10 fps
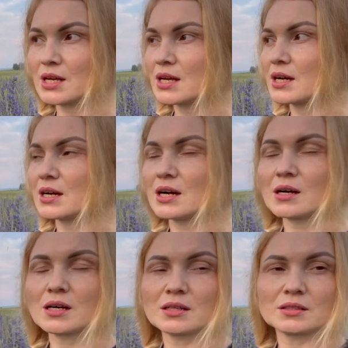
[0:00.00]

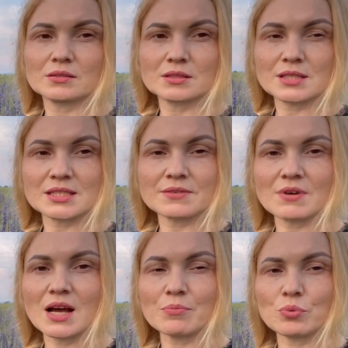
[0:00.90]
А,
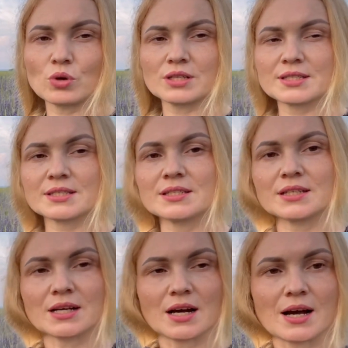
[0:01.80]
засеваем поле
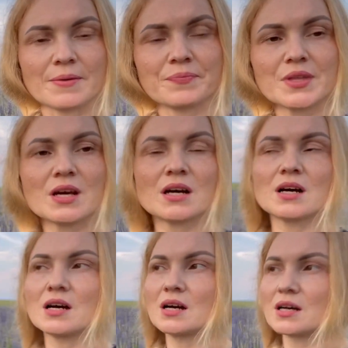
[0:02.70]
синяка.
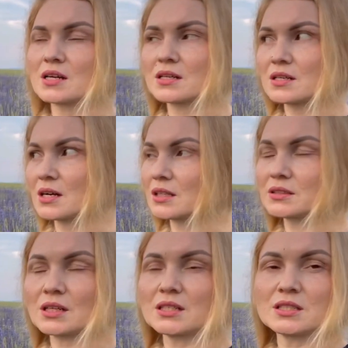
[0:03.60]
А,
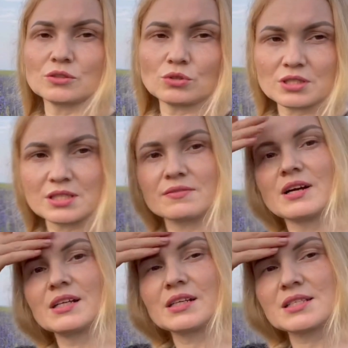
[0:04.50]
как-то один год
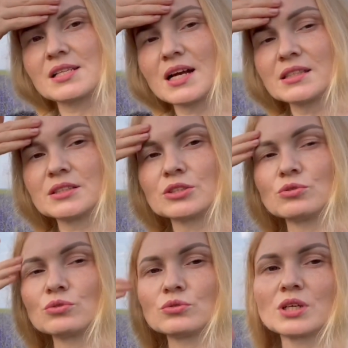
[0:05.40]
засевали козлятник,
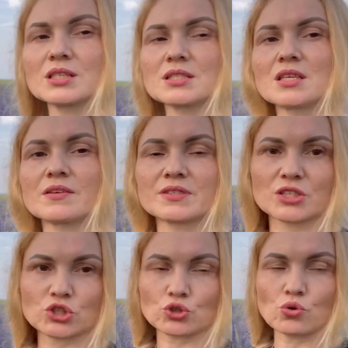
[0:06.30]
но он у нас не
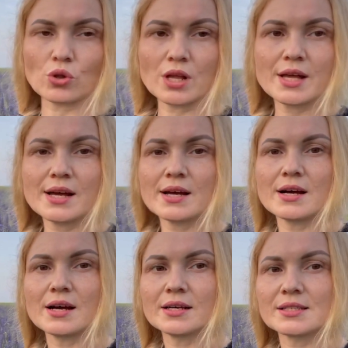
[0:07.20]
взошел.
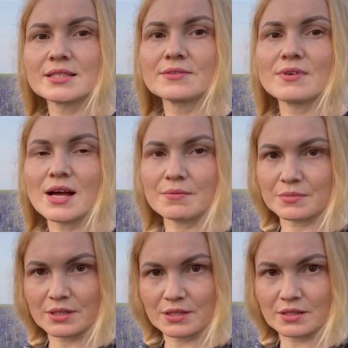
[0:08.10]
А,
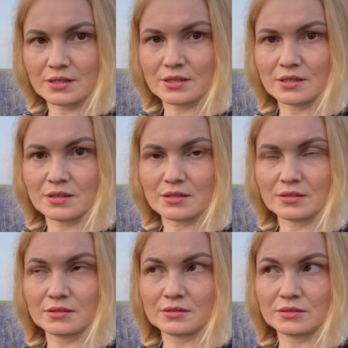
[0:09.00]
засеваем
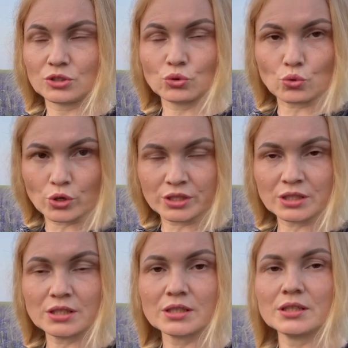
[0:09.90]
а,
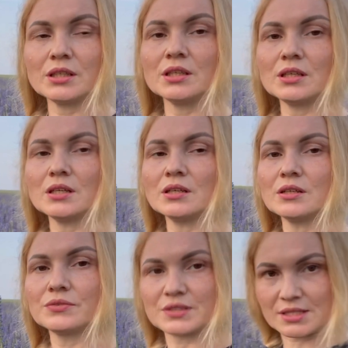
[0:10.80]
доник и
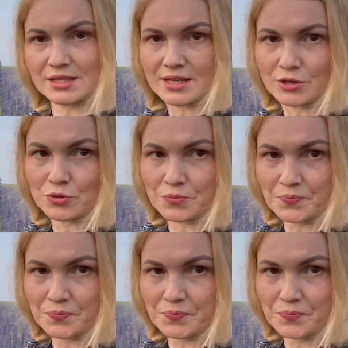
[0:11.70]
фацелию.